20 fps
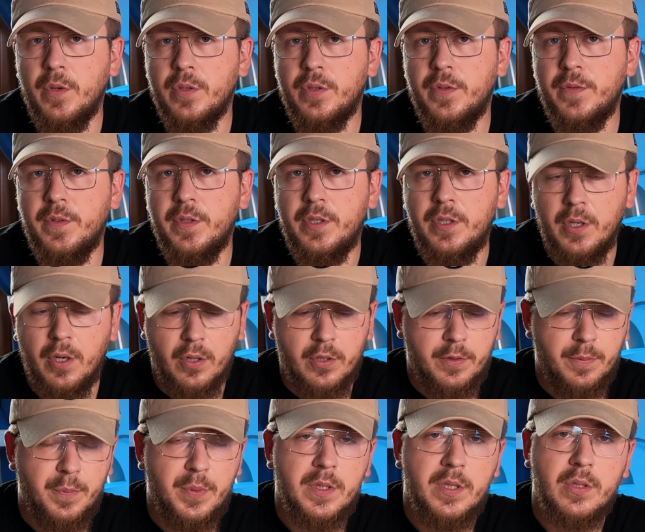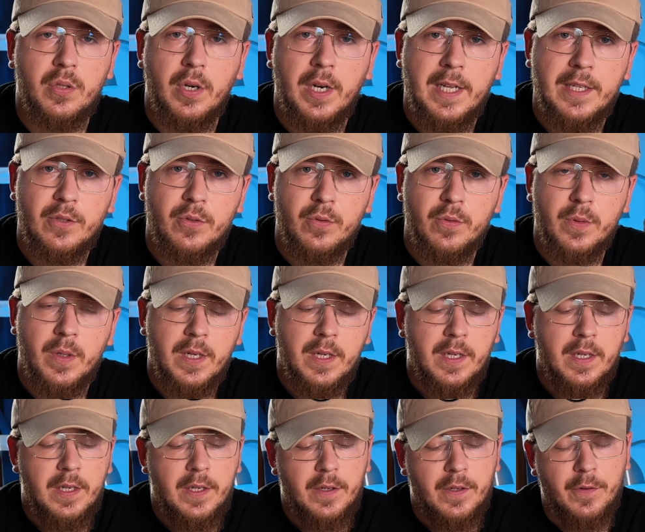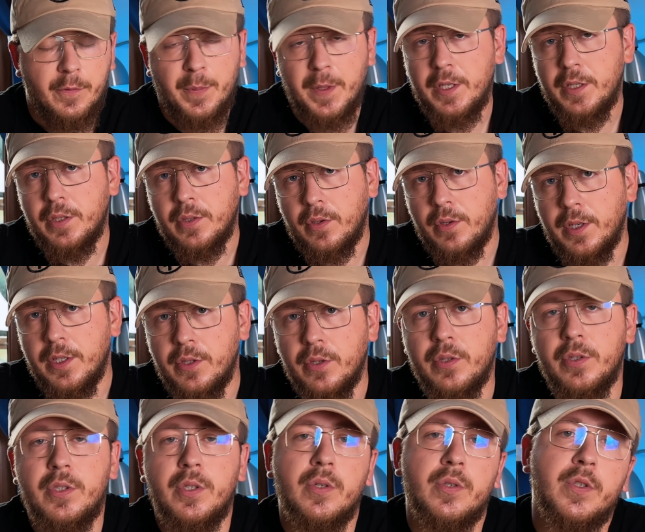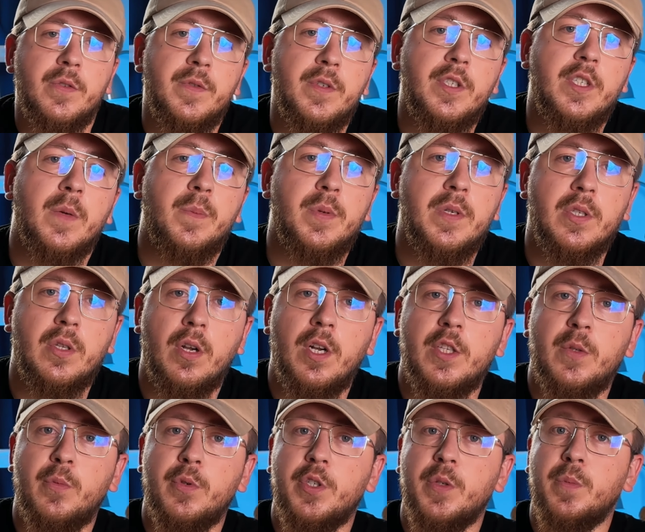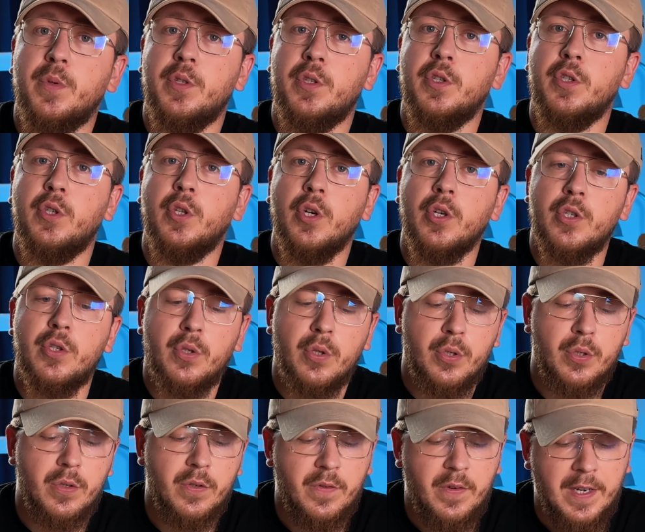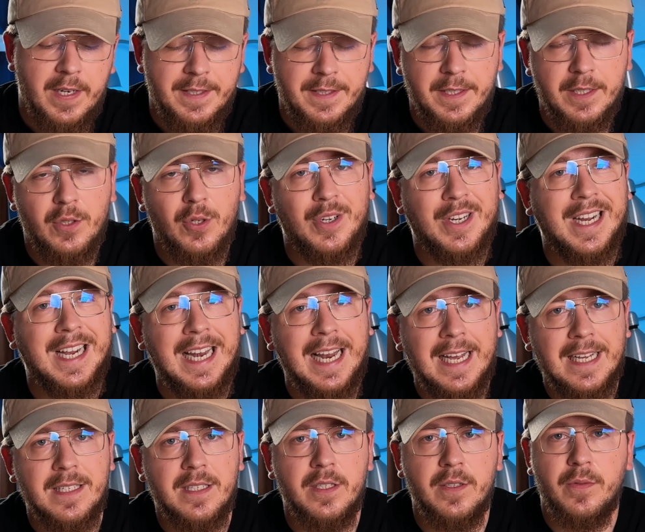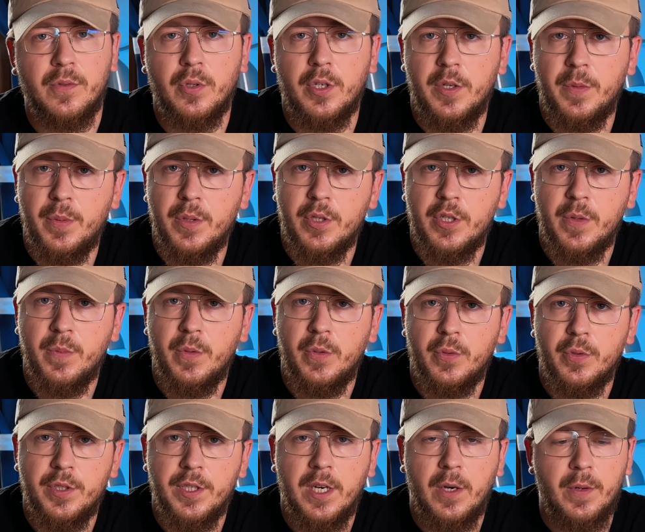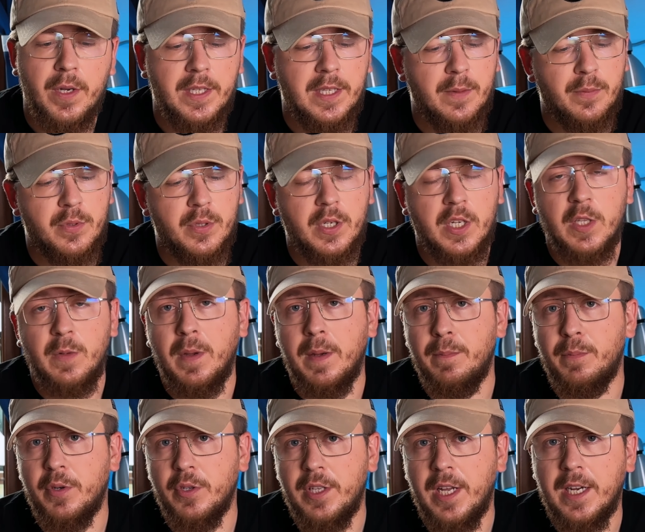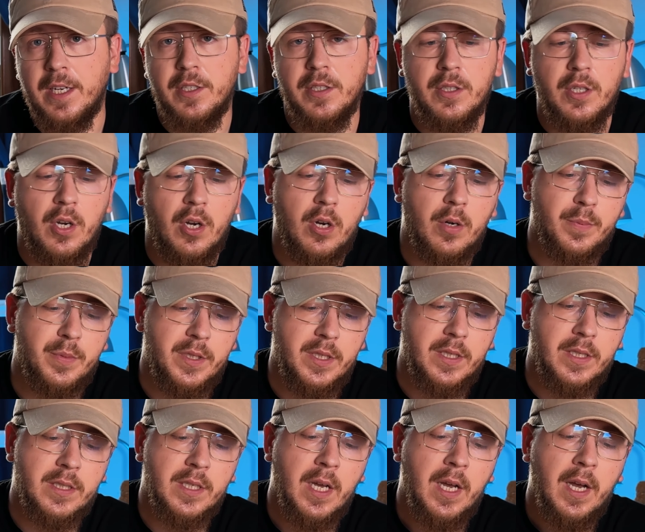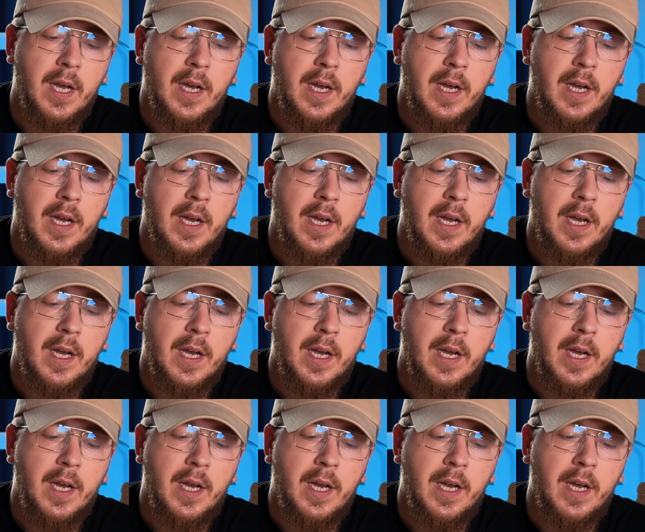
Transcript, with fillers: oczywiście od pistoletu. W pierwszej kolejności oczywiście pistolet musi być dostosowany do klasy, w której bierzemy udział. Ja na przykład mam Production Optics.